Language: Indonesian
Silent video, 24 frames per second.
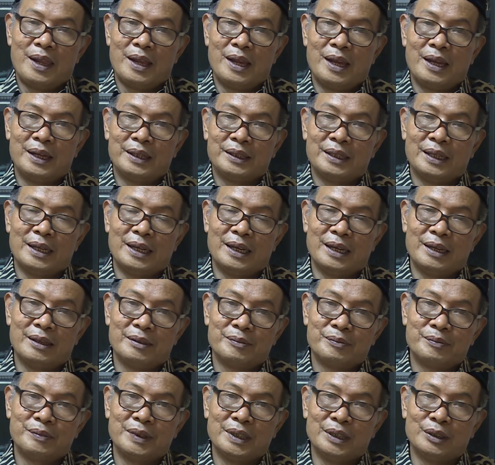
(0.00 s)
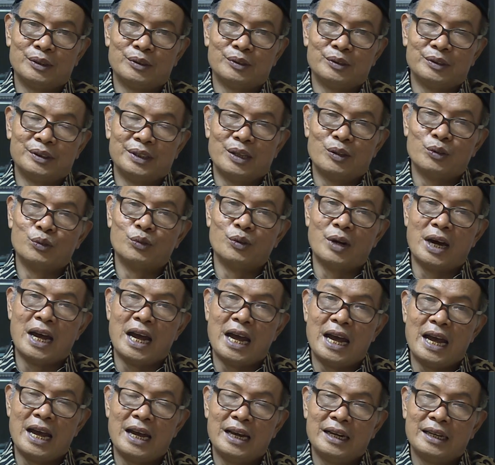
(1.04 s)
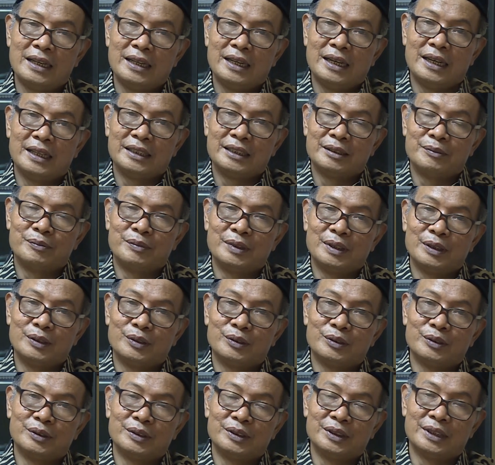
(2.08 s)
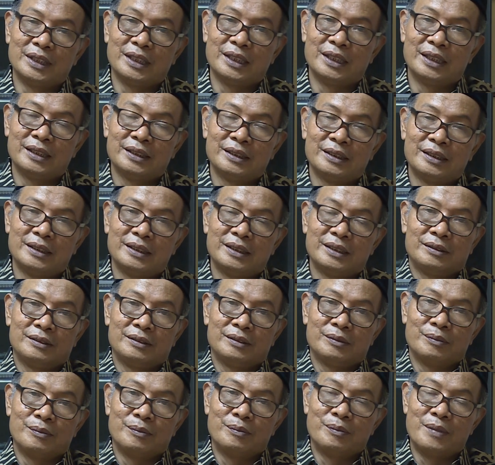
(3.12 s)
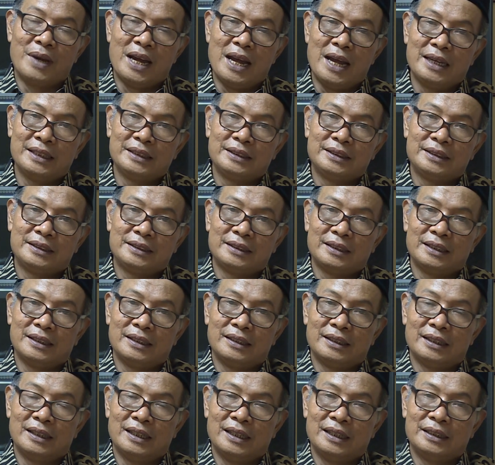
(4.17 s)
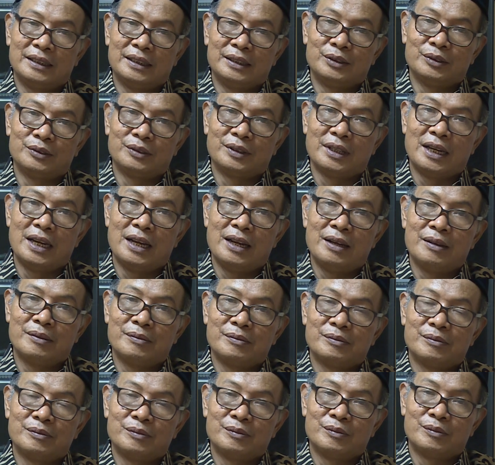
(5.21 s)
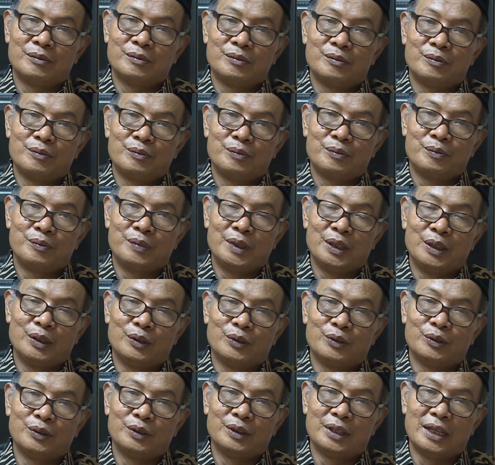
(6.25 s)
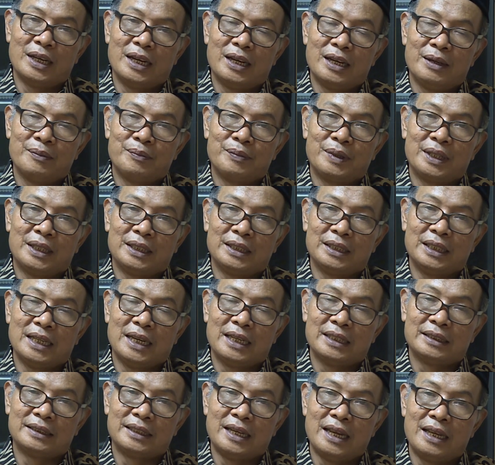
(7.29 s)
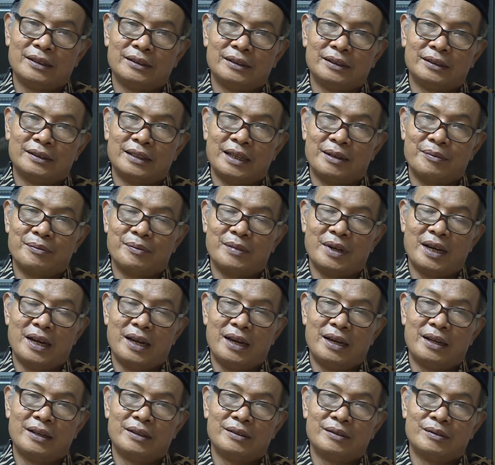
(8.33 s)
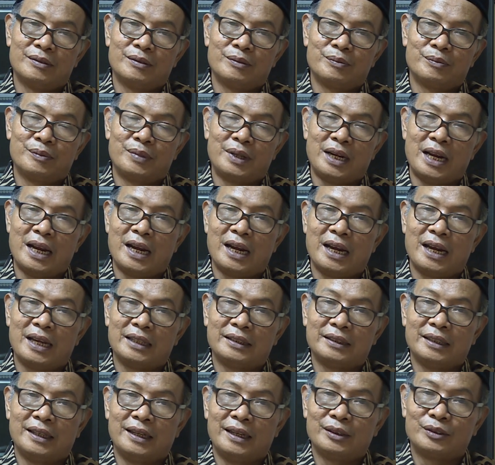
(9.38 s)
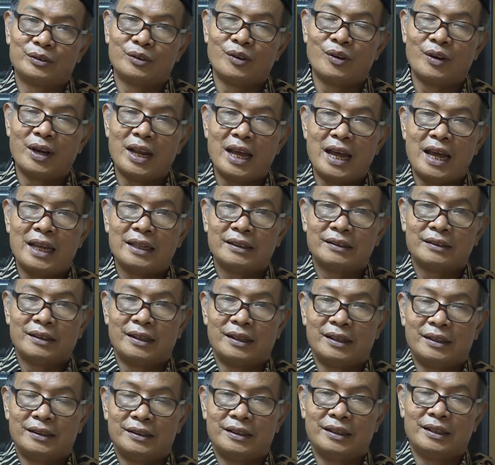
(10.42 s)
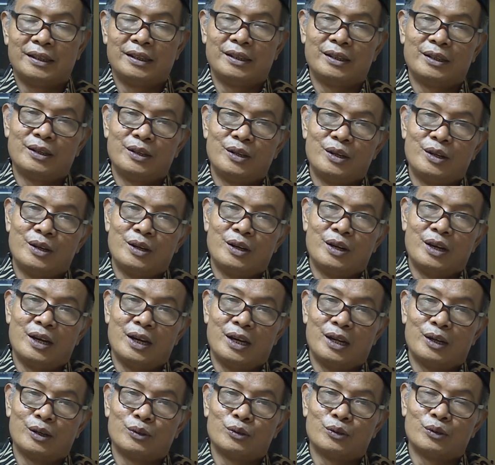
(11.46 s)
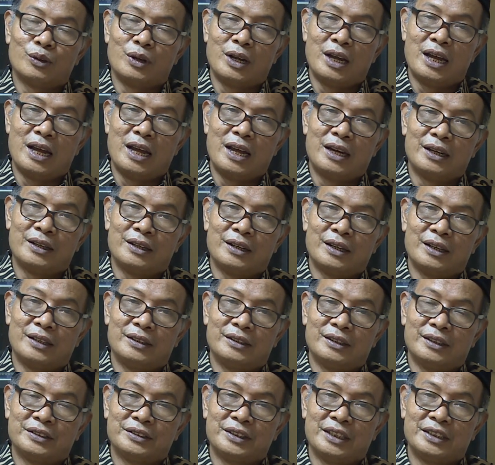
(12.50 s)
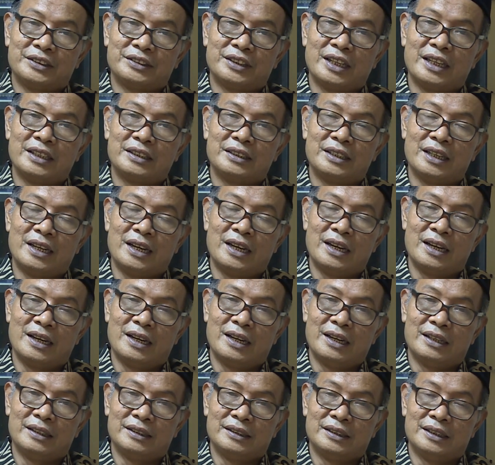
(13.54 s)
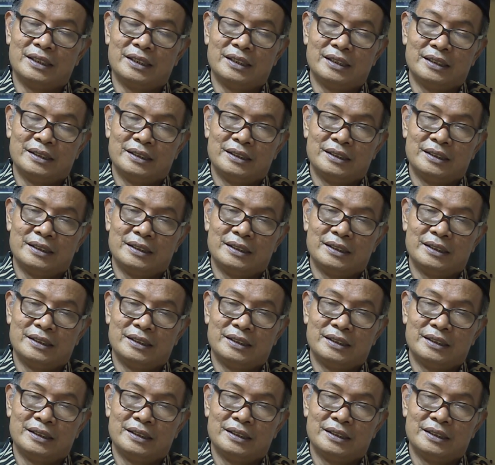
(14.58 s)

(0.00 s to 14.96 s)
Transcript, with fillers: ada bentuknya uang ada bentuknya emas ada juga bentuknya perhiasan ditambah perangkat ada sholat, ada Al-Quran, ada sajadah, ada